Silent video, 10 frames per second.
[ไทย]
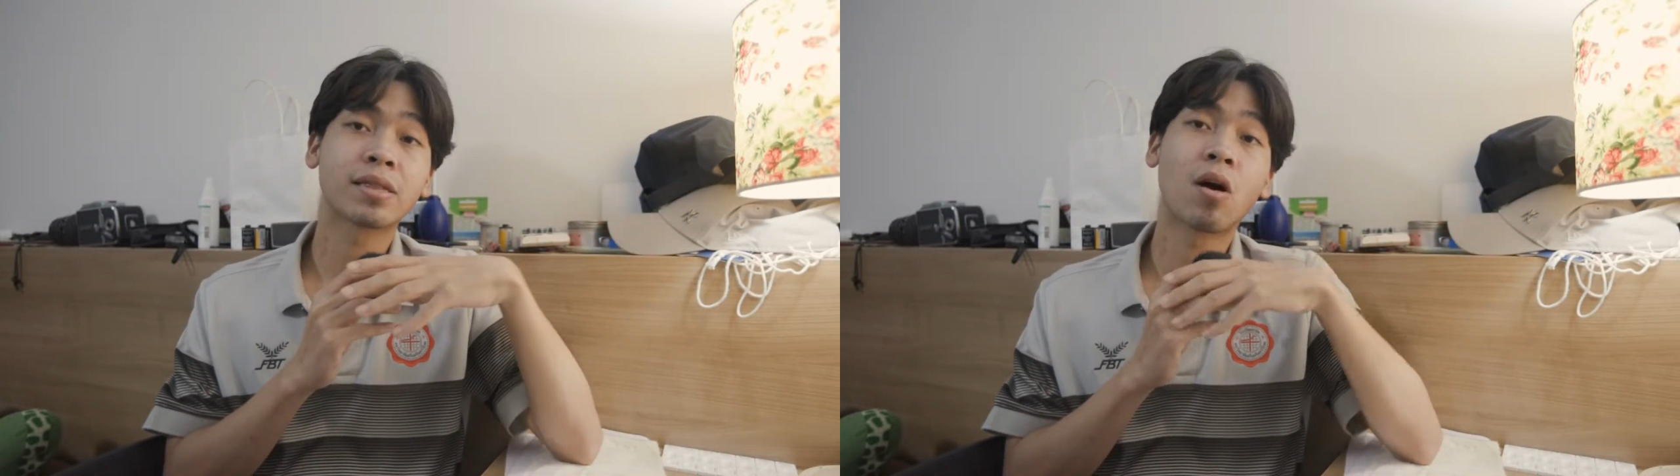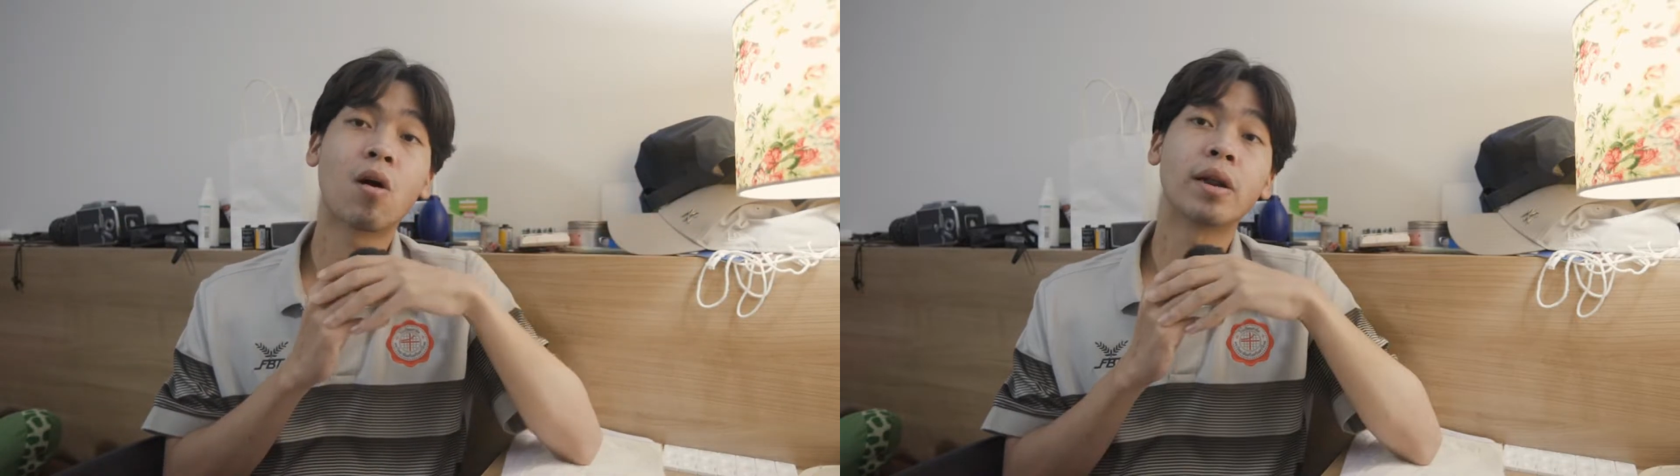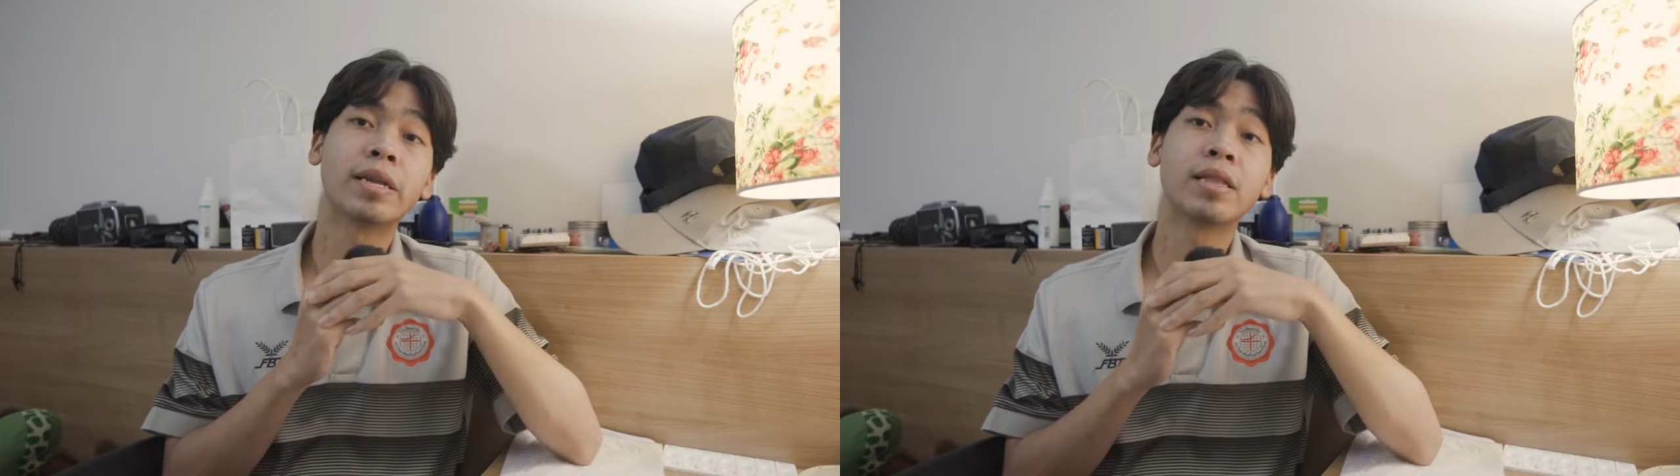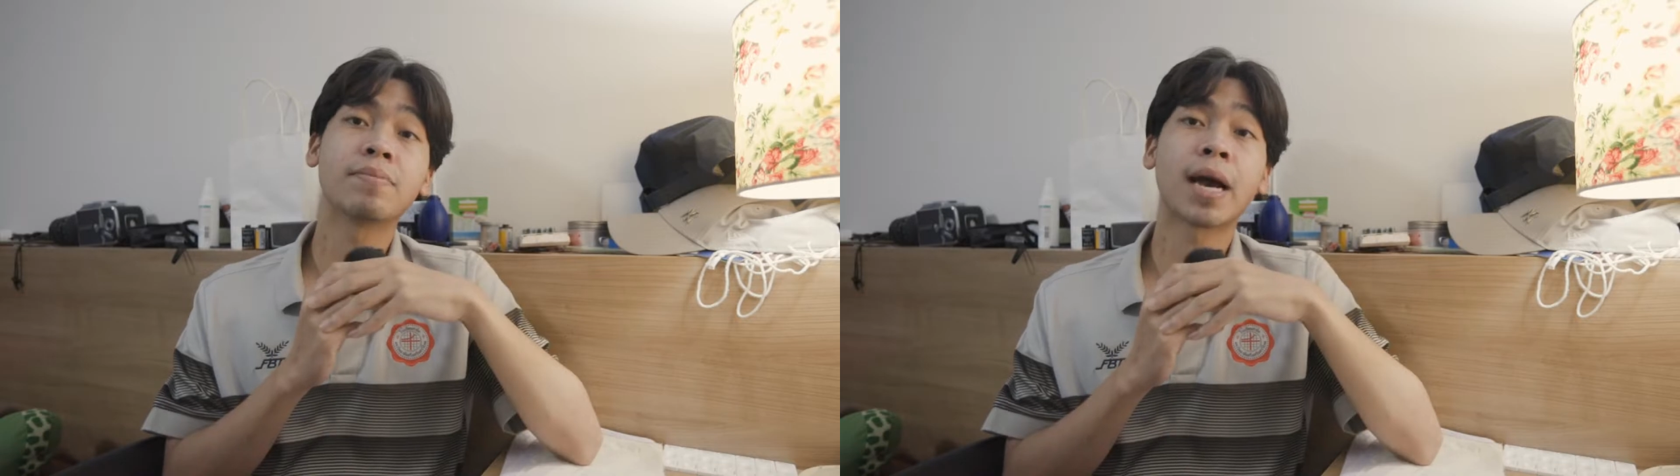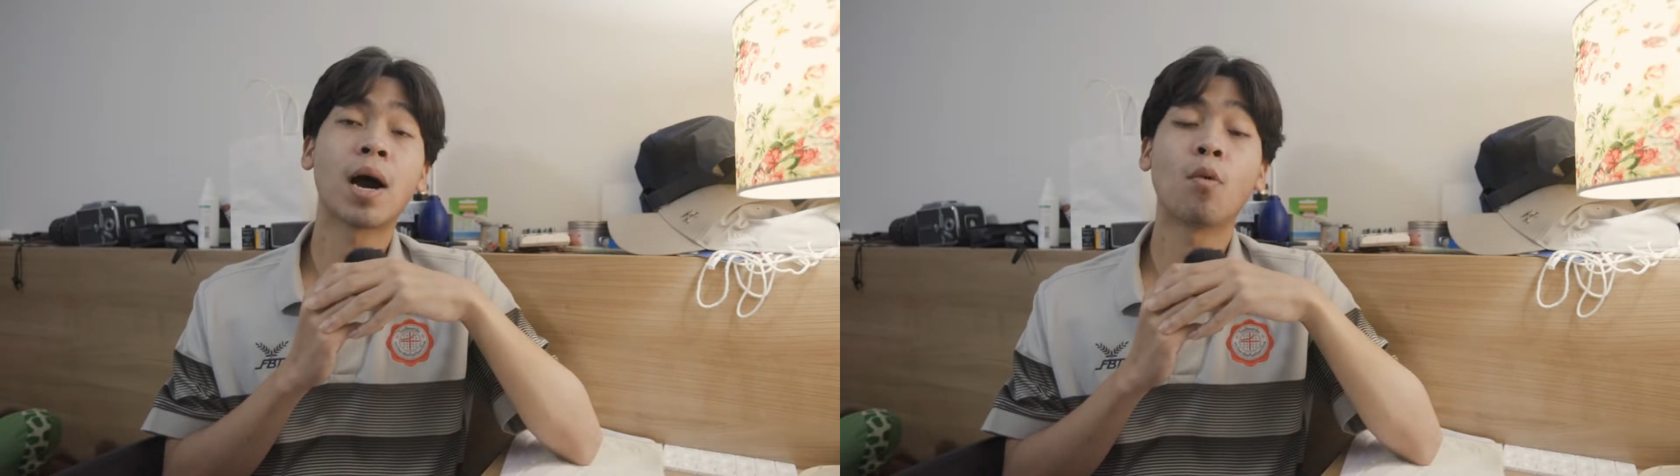ตอนยี่สิบ
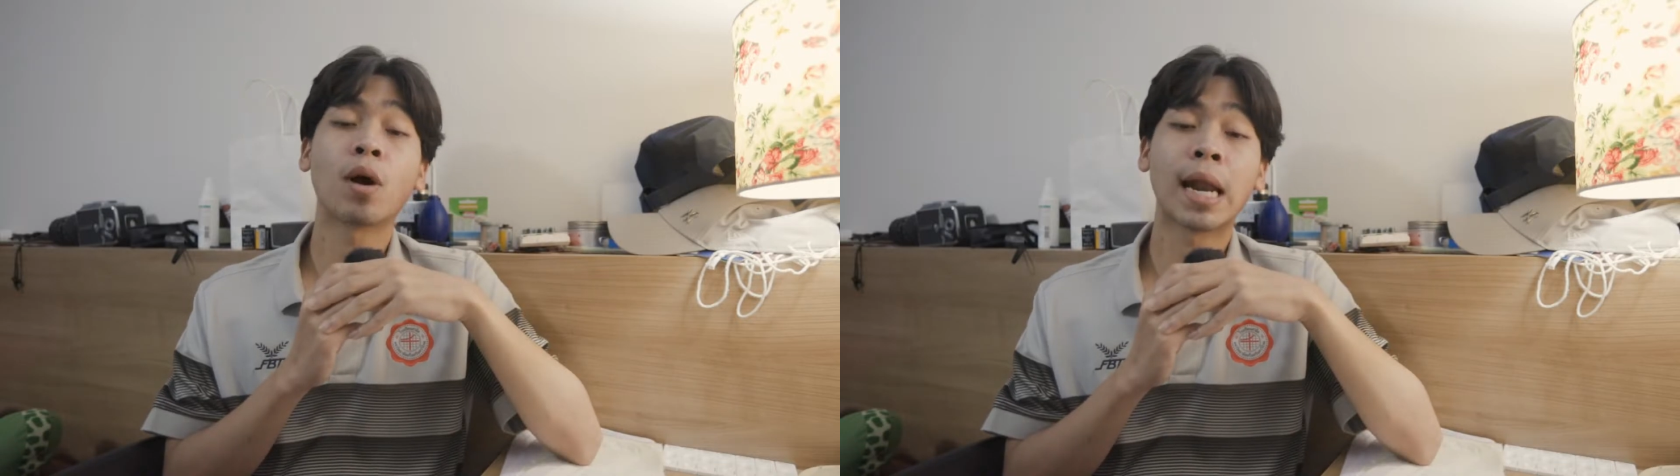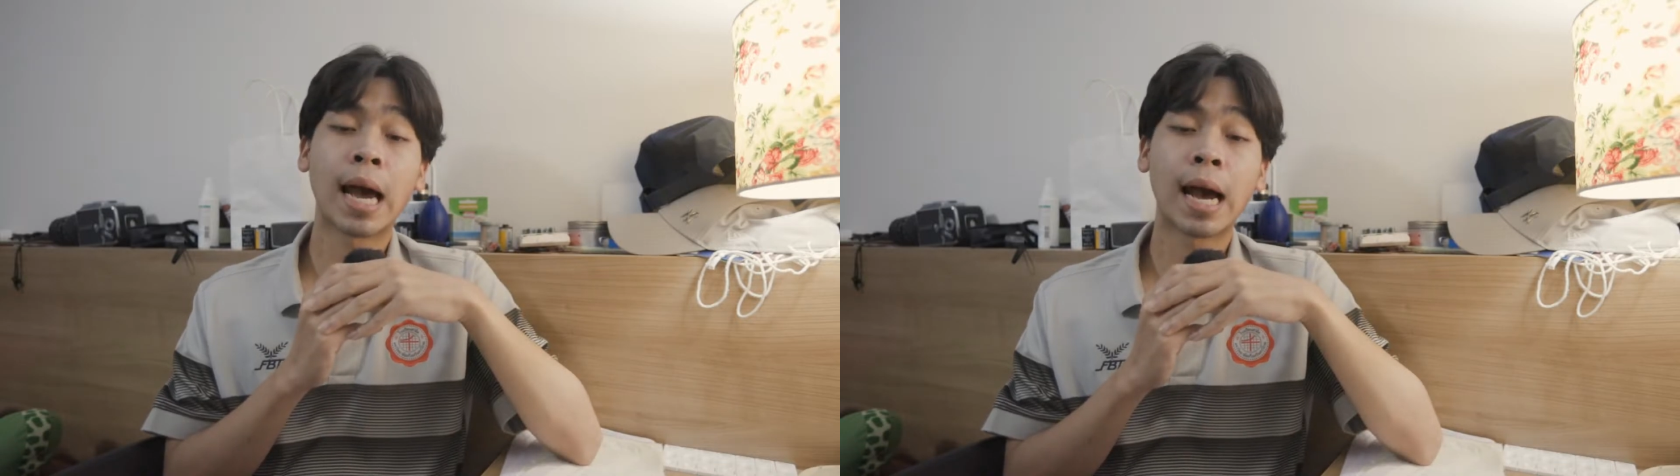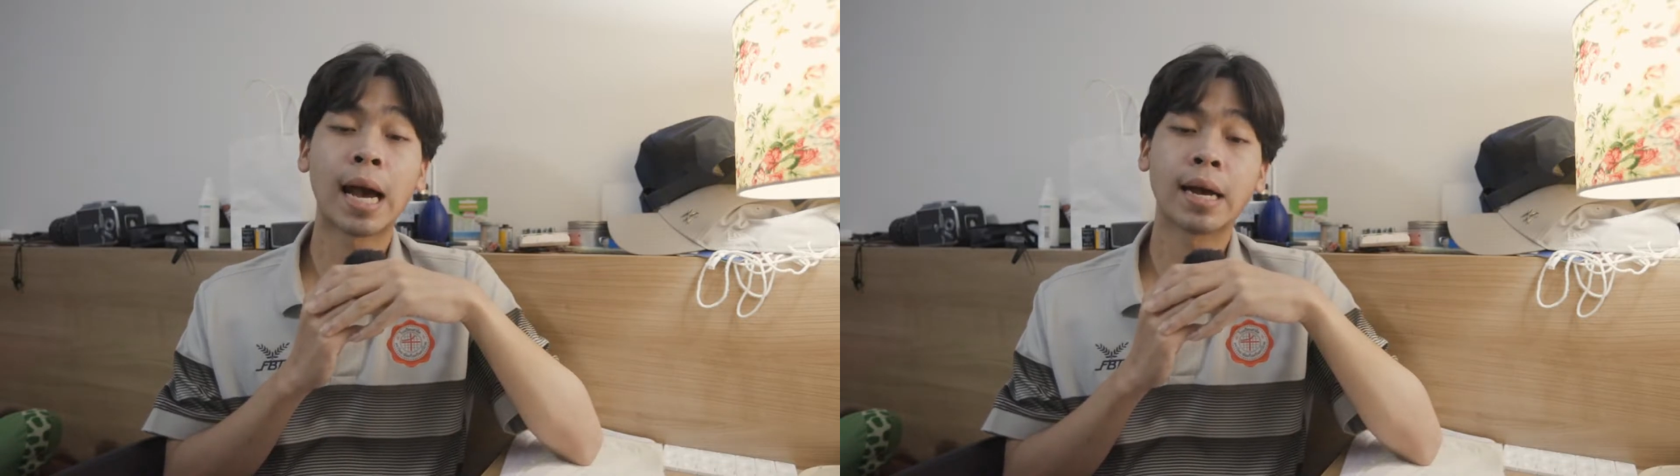เก้ามกรา